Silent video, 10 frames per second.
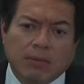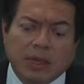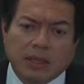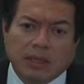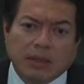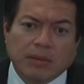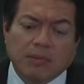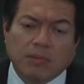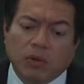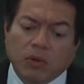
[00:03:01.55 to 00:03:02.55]
ambiente
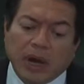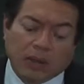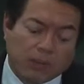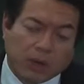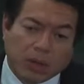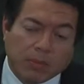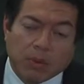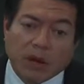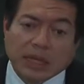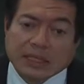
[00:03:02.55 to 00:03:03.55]
por un lado, por
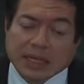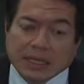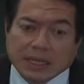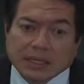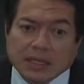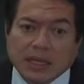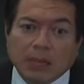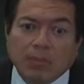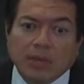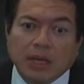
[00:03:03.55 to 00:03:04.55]
ejemplo, la CENTE
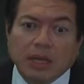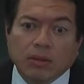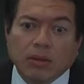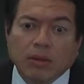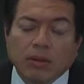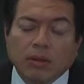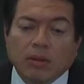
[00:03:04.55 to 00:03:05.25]
sigue pidiendo